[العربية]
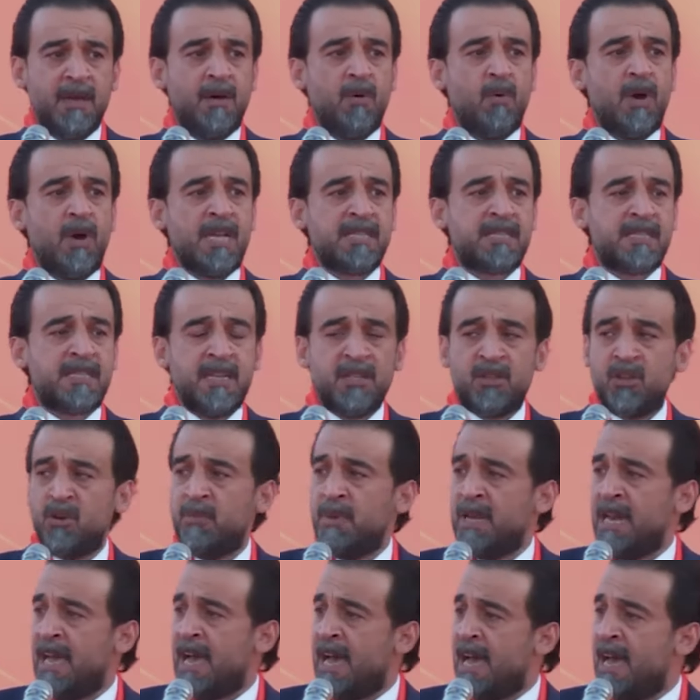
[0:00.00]

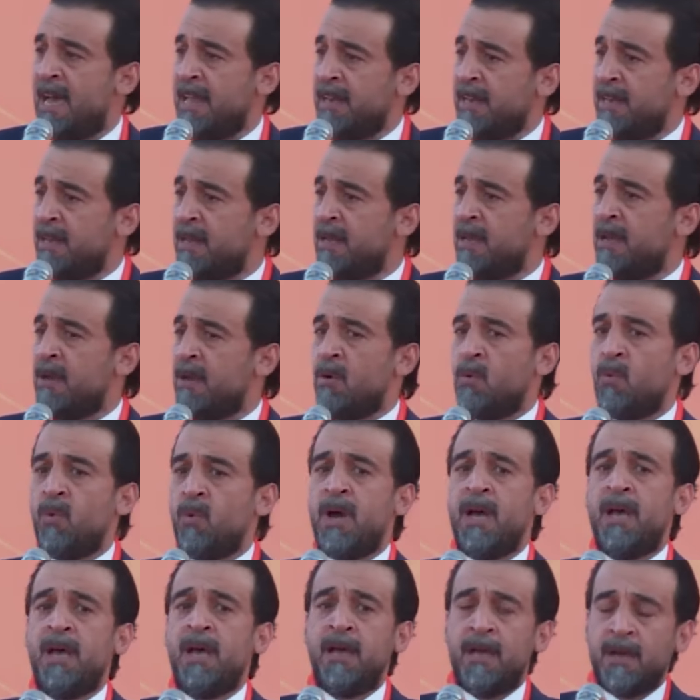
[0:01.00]
وأسندهم الآن
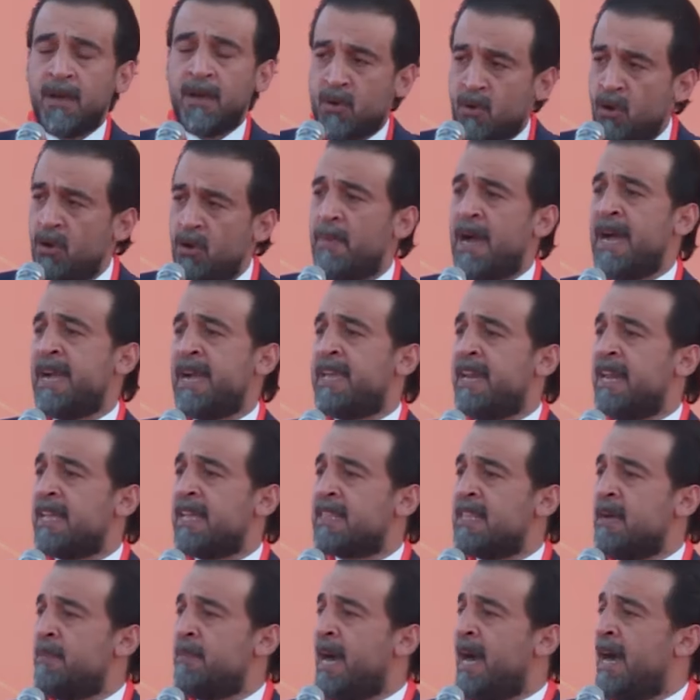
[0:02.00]
وكل
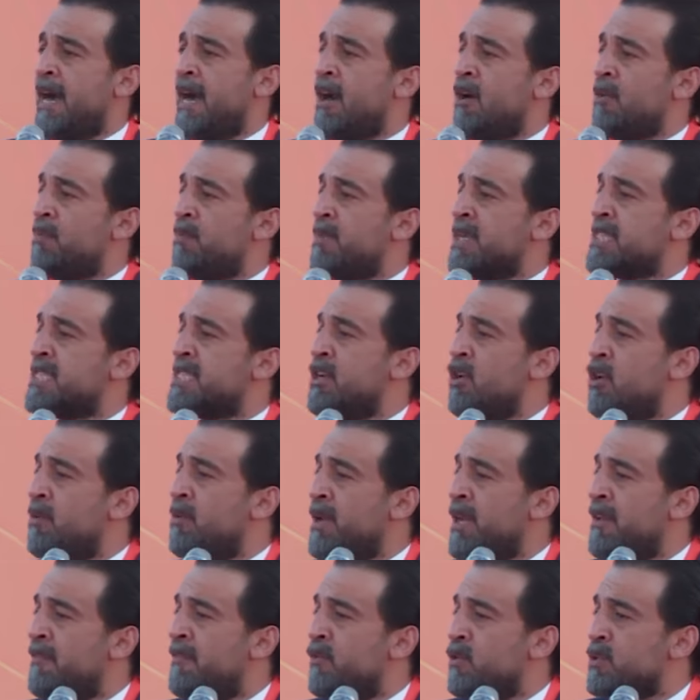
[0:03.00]
ماكنتنا معاهم بس يوم
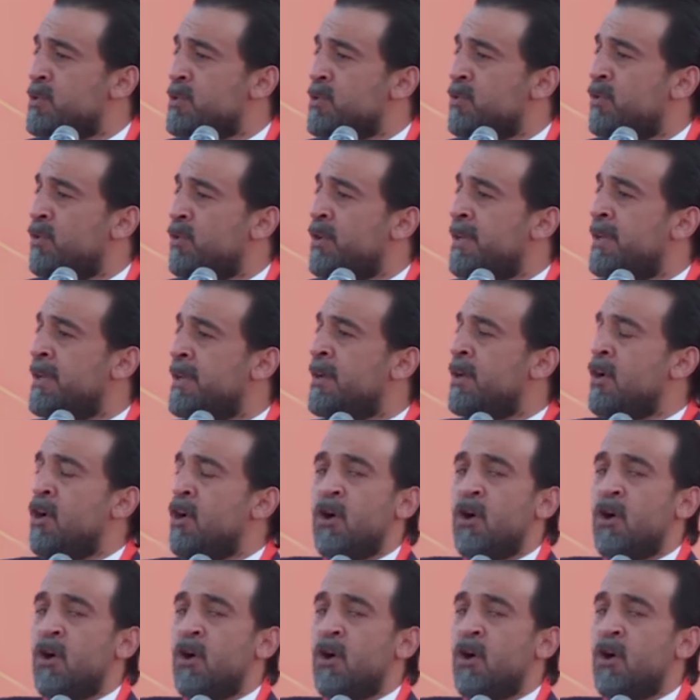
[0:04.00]
اللي يفوزون